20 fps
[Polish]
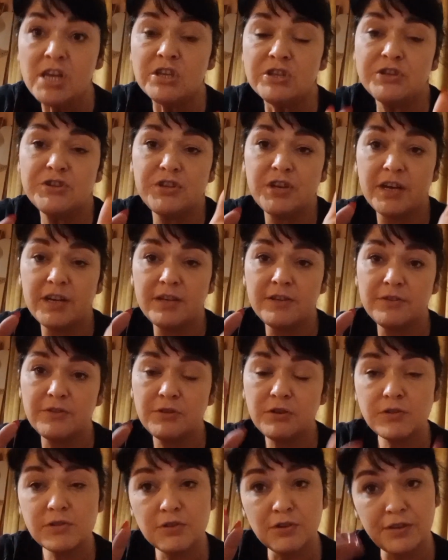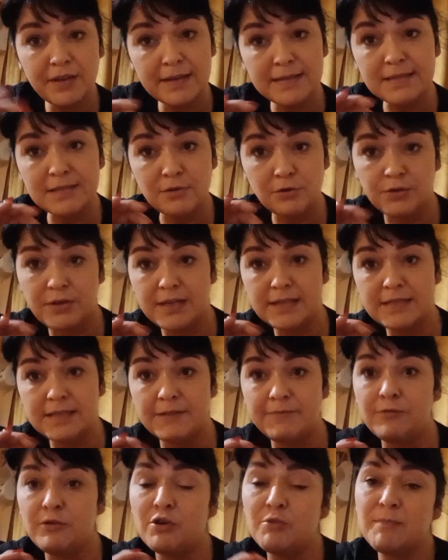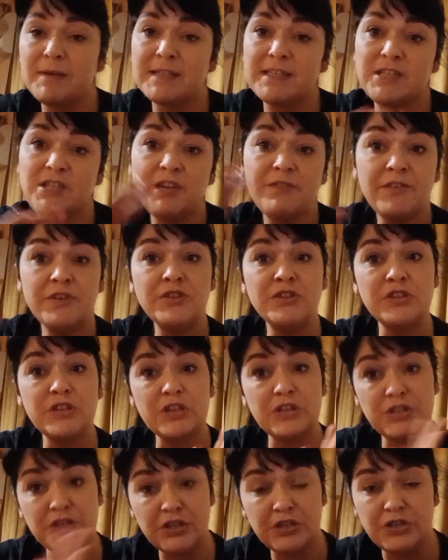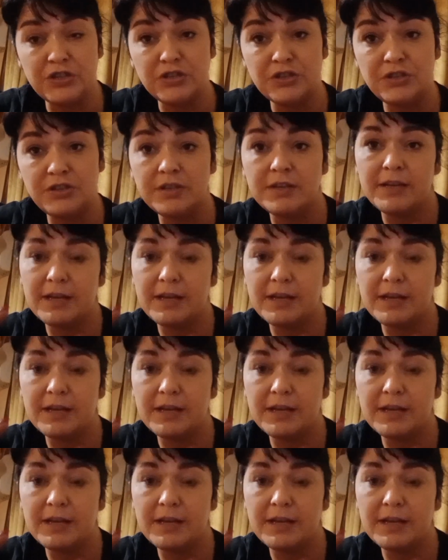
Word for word: Dzisiaj to, co jest, to jest i vlog ma z 9 i 10,